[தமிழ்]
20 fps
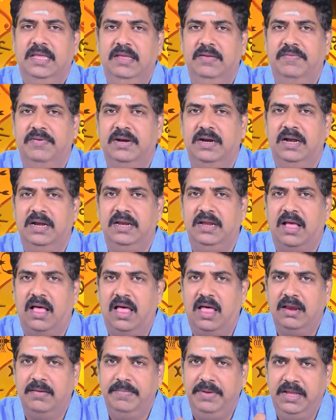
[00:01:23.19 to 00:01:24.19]
இவர்கள்
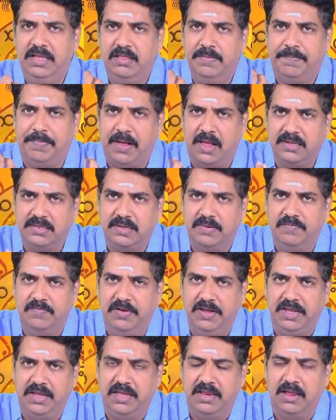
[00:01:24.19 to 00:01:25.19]
யார் மீது பாசம்
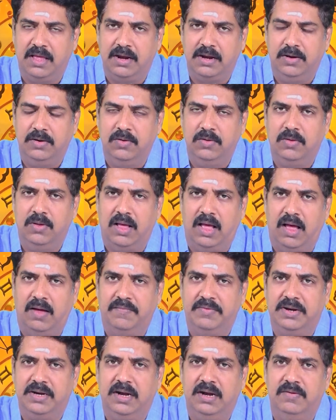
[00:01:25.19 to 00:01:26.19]
வைக்கிறார்களோ
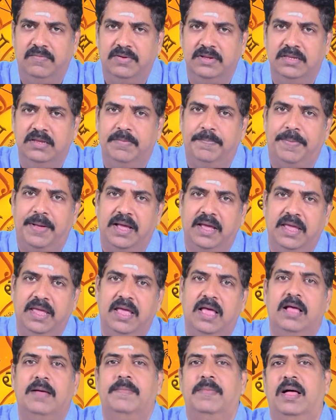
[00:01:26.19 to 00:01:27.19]
அவர்கள் வந்து
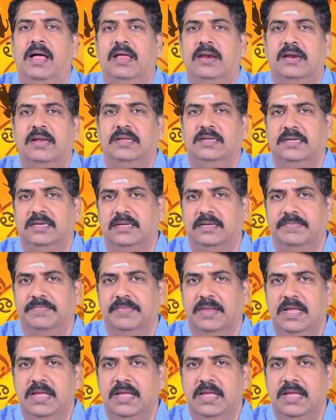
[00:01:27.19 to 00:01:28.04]
பகையாக மாறுறதுக்கு